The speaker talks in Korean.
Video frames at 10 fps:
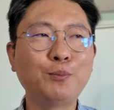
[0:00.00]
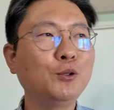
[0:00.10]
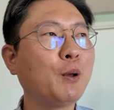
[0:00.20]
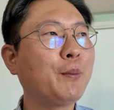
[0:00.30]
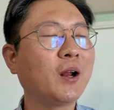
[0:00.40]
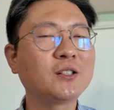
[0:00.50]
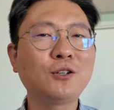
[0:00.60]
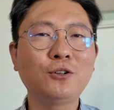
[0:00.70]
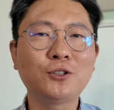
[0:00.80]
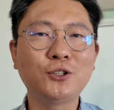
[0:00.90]
애플 몇 배
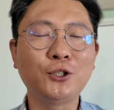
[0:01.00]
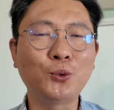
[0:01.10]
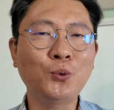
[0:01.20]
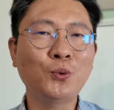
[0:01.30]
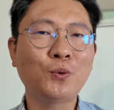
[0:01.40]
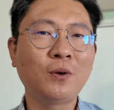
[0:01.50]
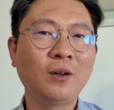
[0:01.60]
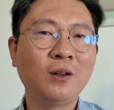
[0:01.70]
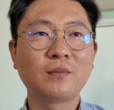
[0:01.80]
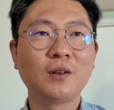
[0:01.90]
났을걸요, 그 뒤로.
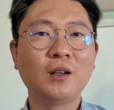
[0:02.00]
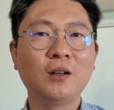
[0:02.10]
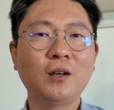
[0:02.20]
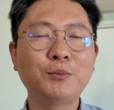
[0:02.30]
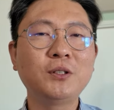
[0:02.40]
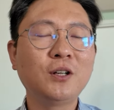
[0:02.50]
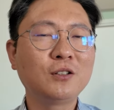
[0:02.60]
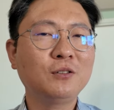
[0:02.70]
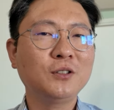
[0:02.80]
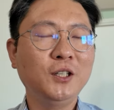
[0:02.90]
아무튼
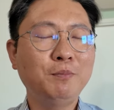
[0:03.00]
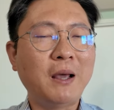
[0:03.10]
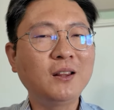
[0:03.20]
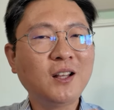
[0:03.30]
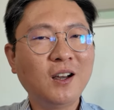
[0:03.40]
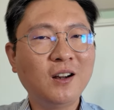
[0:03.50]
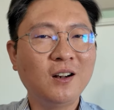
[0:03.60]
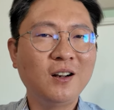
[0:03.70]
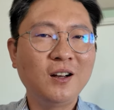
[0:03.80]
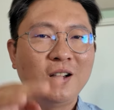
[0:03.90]
그래서 이
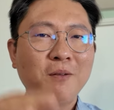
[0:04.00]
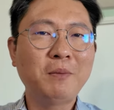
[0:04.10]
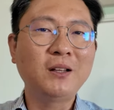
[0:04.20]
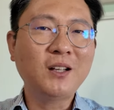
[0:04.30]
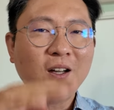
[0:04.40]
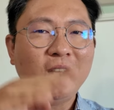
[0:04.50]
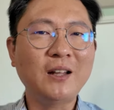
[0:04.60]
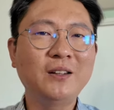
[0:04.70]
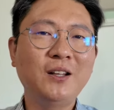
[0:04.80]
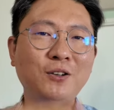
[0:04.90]
멘탈이
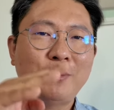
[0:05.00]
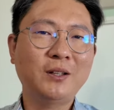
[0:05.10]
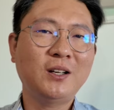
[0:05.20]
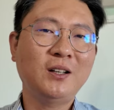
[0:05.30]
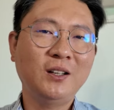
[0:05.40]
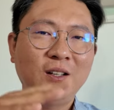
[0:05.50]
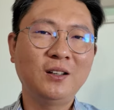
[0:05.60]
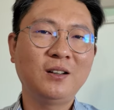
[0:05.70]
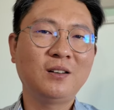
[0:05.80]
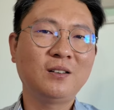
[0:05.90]
안 되는 거야, 멘탈이.
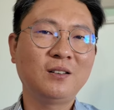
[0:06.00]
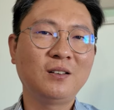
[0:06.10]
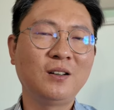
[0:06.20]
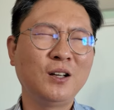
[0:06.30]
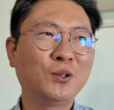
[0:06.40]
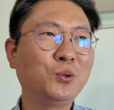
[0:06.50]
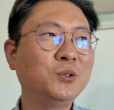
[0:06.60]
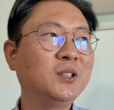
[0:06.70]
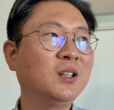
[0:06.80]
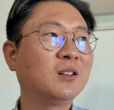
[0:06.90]
또
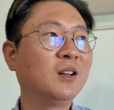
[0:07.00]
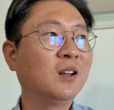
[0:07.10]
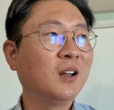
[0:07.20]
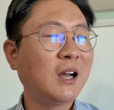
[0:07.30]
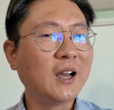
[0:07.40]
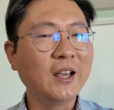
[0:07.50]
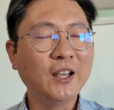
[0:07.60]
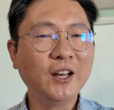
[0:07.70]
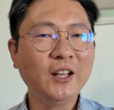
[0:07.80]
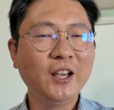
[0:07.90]
이제, 아까
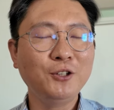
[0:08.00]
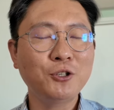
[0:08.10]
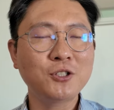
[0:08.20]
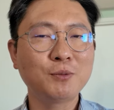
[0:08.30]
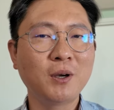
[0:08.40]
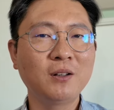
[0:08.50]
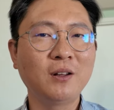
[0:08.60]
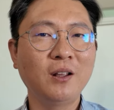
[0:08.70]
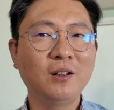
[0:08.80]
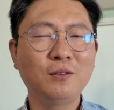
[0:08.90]
엔켈이 얘기도
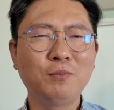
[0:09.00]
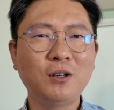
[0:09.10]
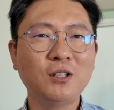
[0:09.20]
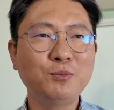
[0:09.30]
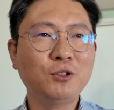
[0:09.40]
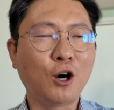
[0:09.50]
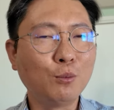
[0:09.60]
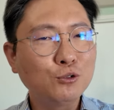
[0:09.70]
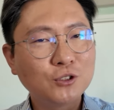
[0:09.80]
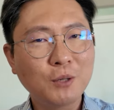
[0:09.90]
했었지만, 막 사람들이
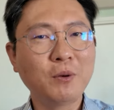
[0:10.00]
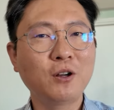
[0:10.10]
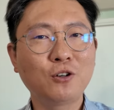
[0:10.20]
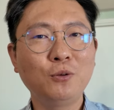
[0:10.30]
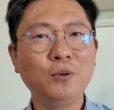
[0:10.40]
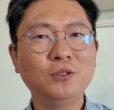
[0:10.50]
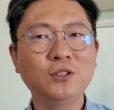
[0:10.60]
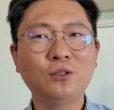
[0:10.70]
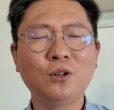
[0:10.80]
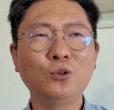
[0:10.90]
겁을 준단 말이에요. 그러면
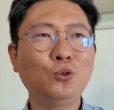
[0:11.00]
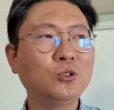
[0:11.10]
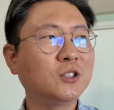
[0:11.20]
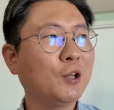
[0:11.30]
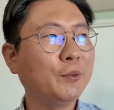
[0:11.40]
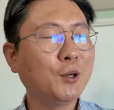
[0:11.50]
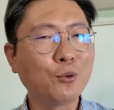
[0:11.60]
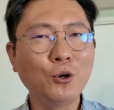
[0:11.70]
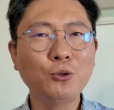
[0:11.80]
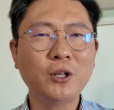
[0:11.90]
이제 또 쓰나미가
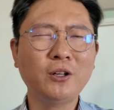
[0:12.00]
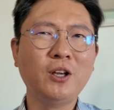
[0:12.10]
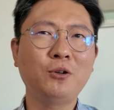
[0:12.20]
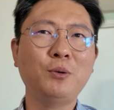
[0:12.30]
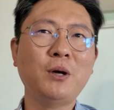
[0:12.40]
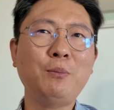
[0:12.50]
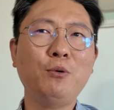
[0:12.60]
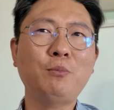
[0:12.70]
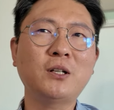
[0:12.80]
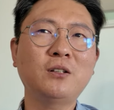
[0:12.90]
몰려온다 생각해. 왜냐면 한
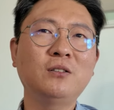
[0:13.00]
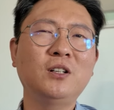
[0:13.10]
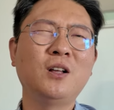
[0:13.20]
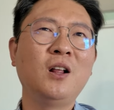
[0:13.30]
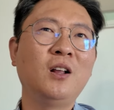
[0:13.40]
번 맞았는데,